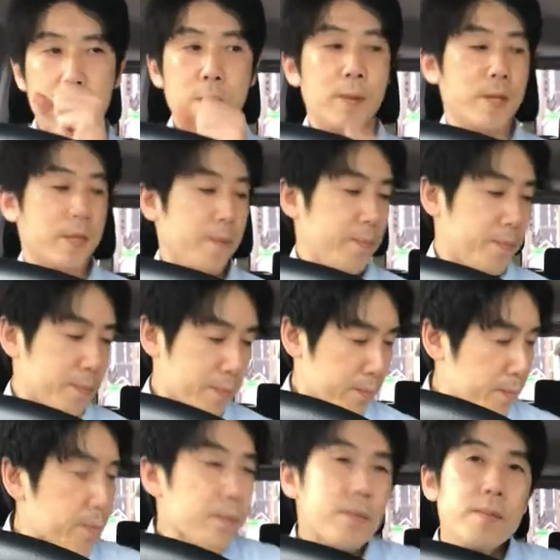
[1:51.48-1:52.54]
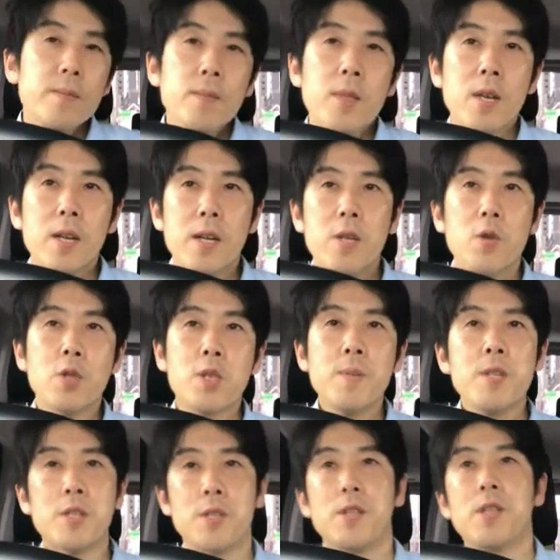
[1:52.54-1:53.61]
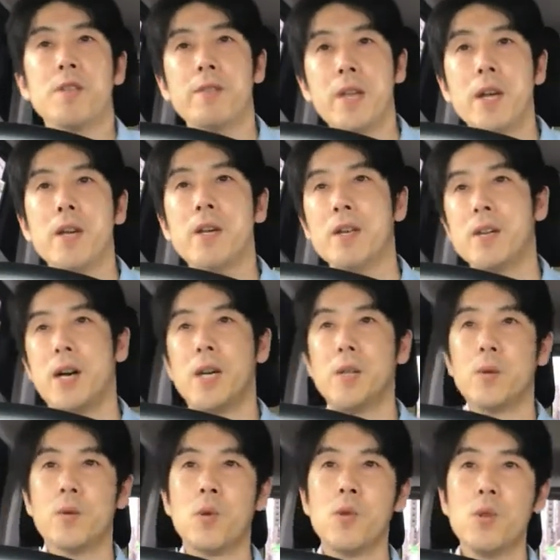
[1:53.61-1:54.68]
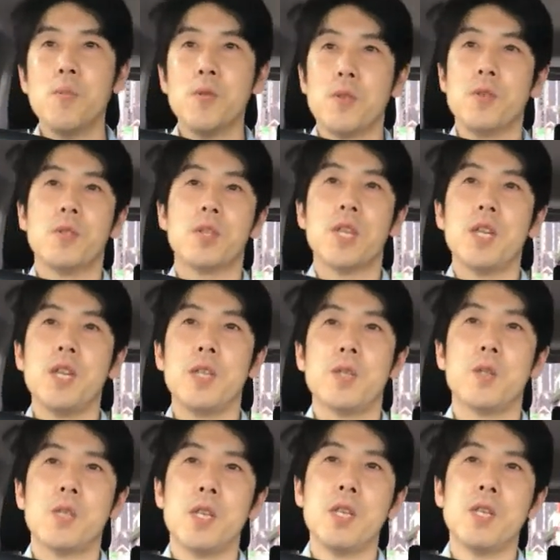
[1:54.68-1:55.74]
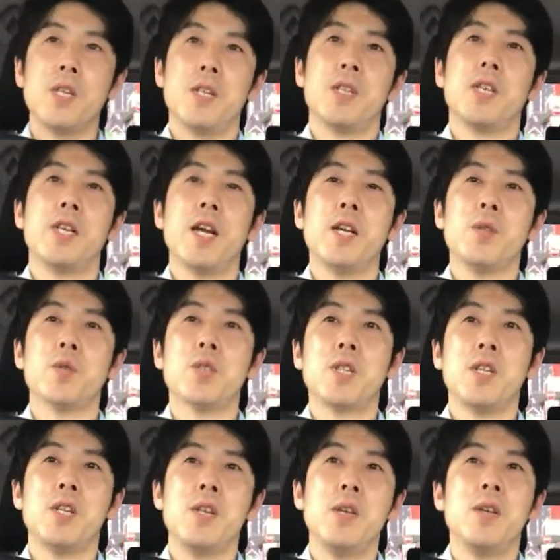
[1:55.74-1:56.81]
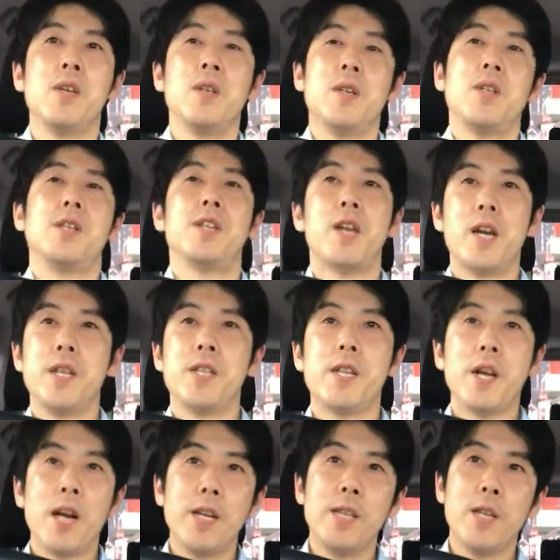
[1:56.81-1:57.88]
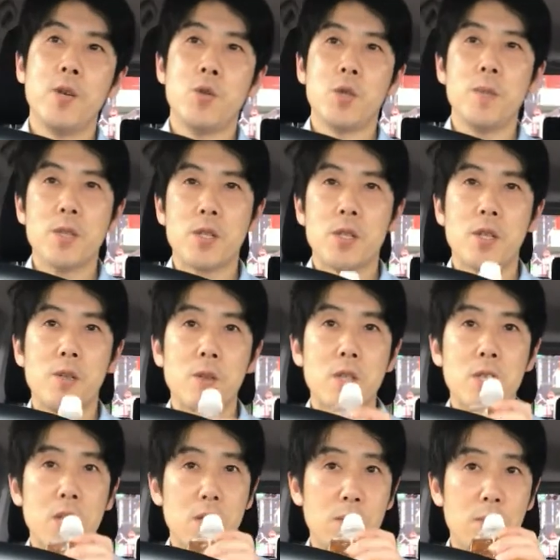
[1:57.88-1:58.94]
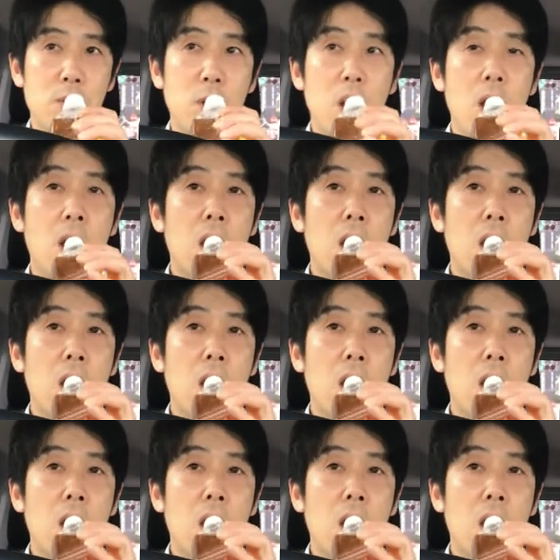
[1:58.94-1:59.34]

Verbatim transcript: すいません、えー、吉光っていうねあの好む好き好き嫌いの好きに光って書いて吉光っていうんですけれども